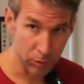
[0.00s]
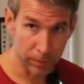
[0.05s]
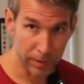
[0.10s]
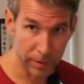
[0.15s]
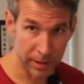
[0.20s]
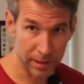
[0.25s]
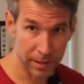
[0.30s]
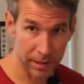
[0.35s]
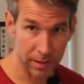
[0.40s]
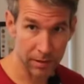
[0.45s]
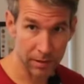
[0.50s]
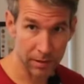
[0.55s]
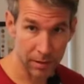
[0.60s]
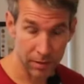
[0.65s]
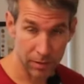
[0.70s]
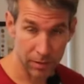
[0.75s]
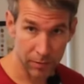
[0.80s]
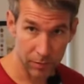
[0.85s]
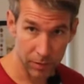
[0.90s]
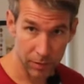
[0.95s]
so ein bisschen
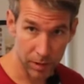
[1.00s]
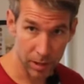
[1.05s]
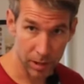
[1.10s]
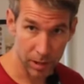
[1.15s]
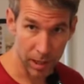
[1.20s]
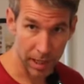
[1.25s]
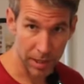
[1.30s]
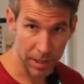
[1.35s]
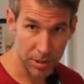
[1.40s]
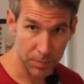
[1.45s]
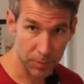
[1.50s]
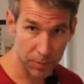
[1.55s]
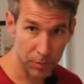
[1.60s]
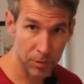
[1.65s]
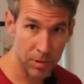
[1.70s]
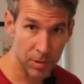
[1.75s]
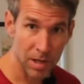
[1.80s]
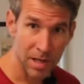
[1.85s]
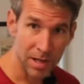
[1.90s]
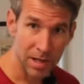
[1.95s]
äh,
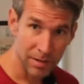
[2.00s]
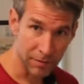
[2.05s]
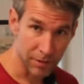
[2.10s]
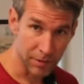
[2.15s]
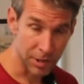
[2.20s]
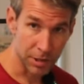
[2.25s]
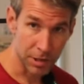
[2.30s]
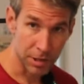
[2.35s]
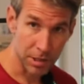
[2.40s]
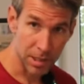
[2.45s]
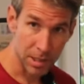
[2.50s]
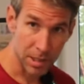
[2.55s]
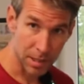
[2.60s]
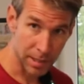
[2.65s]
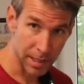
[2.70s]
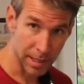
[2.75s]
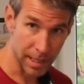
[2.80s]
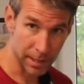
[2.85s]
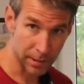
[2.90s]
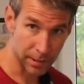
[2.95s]
ansprühen.
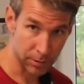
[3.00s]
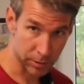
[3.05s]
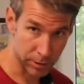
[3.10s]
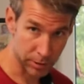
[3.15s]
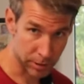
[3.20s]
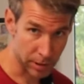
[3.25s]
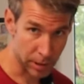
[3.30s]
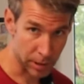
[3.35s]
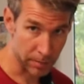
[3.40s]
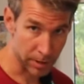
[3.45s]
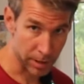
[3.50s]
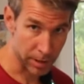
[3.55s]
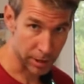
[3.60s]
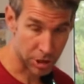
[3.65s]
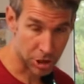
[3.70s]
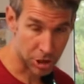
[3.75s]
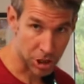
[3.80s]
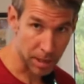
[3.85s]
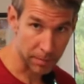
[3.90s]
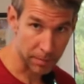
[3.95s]
Wichtig, die Erde sollte dabei
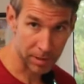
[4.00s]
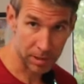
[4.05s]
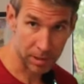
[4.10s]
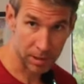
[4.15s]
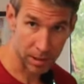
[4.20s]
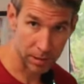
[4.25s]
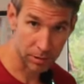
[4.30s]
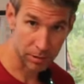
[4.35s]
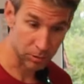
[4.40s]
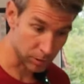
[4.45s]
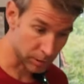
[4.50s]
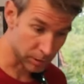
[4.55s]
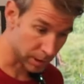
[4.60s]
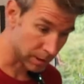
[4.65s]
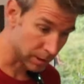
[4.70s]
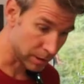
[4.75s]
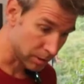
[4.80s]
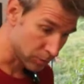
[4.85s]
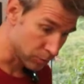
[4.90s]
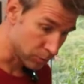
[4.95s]
nicht schlammig sein,
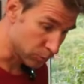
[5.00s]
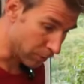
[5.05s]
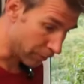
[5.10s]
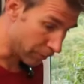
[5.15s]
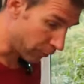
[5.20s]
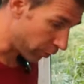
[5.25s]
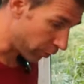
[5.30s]
sondern nur